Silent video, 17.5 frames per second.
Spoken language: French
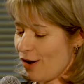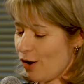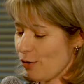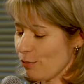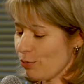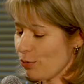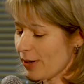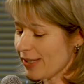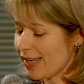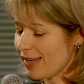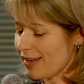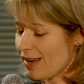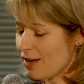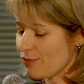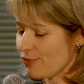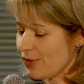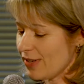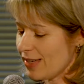Employer
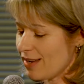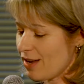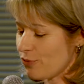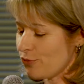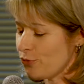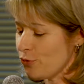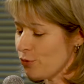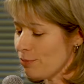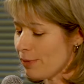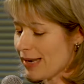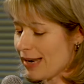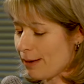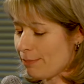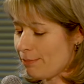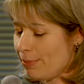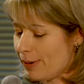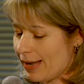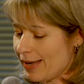la ville, la fumer
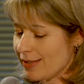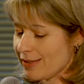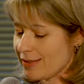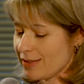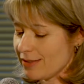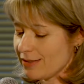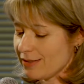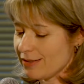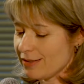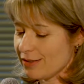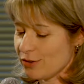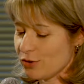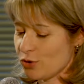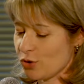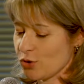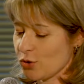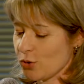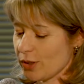la plaine,
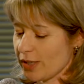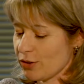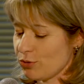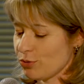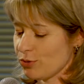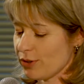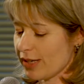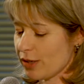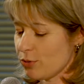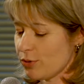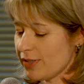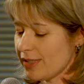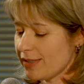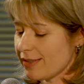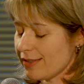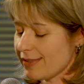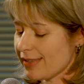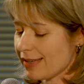ce serait une
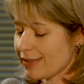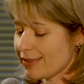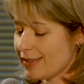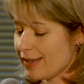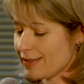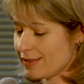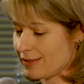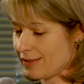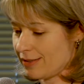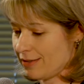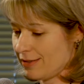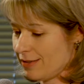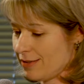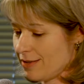réussite certaine.